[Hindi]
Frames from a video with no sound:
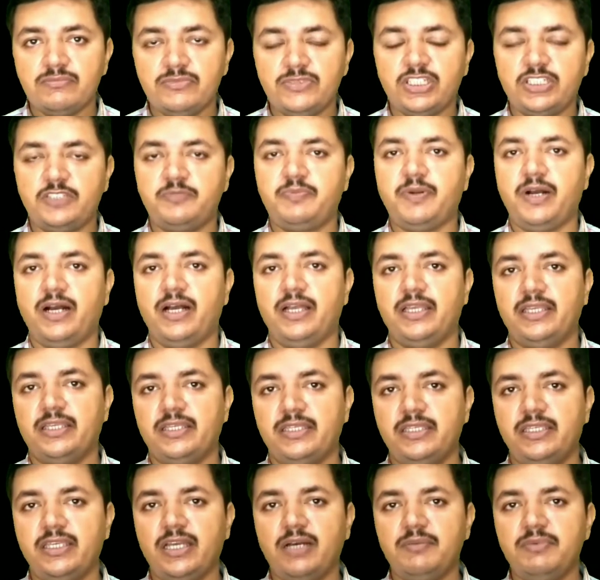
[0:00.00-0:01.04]
जज्बा है
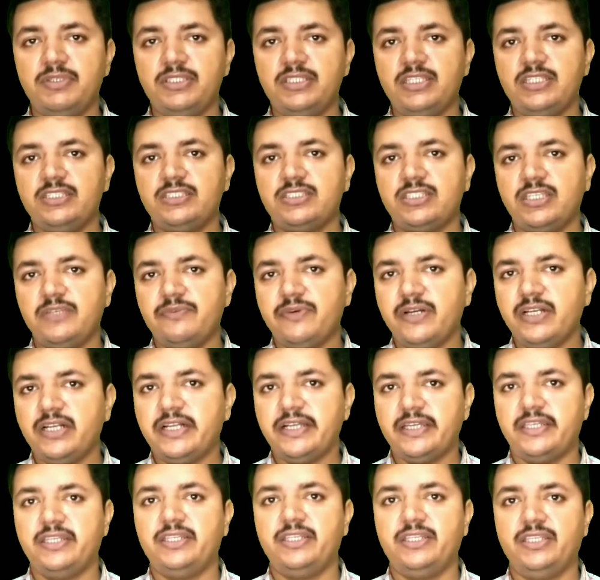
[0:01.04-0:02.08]
कि हमें देश सेवा
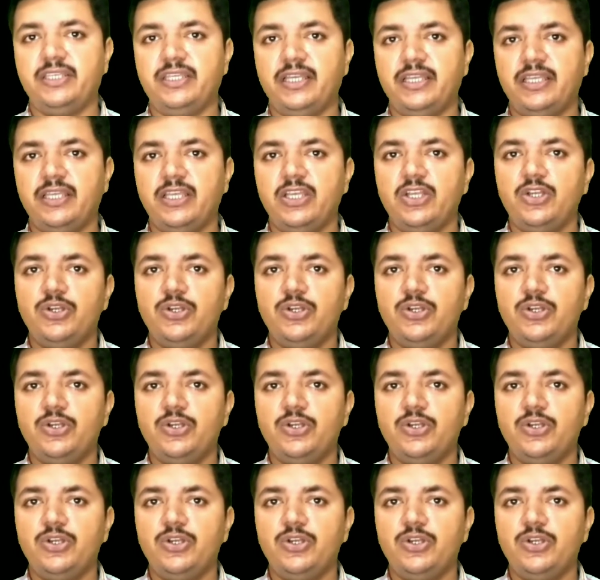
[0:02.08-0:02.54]
करनी है